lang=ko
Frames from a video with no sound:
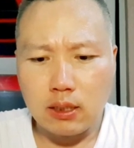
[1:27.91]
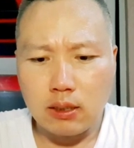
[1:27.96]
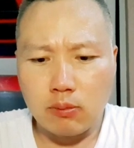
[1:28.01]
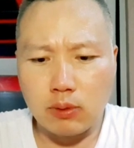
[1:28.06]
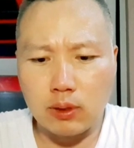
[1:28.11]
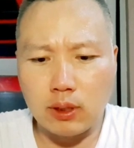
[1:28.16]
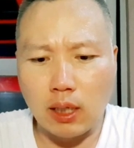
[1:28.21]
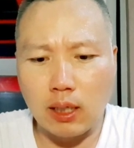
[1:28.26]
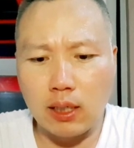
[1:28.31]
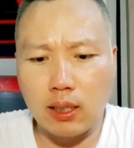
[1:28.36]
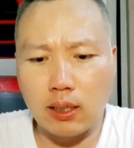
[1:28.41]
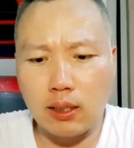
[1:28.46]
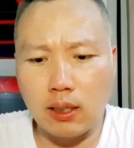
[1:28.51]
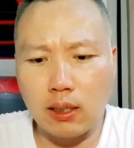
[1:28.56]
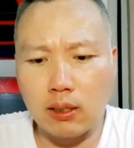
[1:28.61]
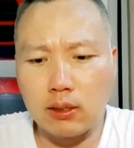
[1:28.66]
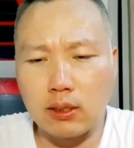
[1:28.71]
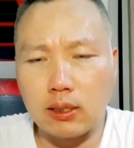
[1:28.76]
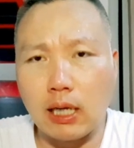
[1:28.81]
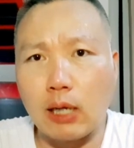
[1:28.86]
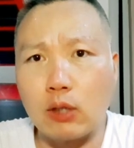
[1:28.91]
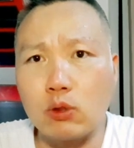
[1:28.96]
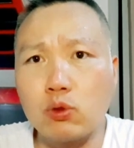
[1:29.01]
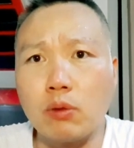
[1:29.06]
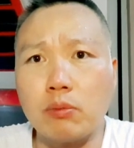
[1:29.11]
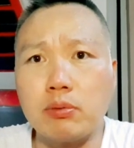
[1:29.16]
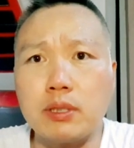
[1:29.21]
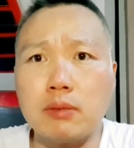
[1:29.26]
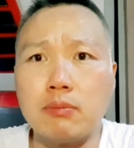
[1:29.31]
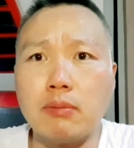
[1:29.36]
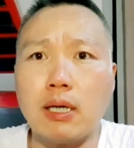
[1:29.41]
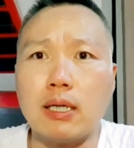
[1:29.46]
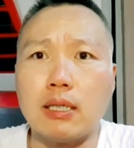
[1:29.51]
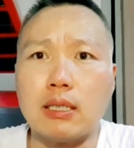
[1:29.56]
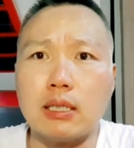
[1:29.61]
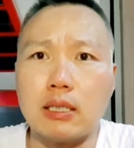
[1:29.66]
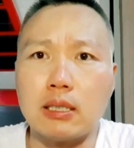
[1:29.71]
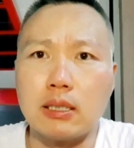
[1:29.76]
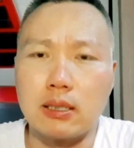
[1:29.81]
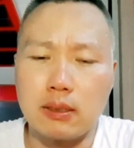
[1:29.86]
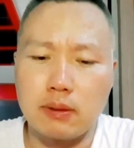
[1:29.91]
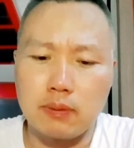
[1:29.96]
뭐 상의가 된 건지는 알 수 없지만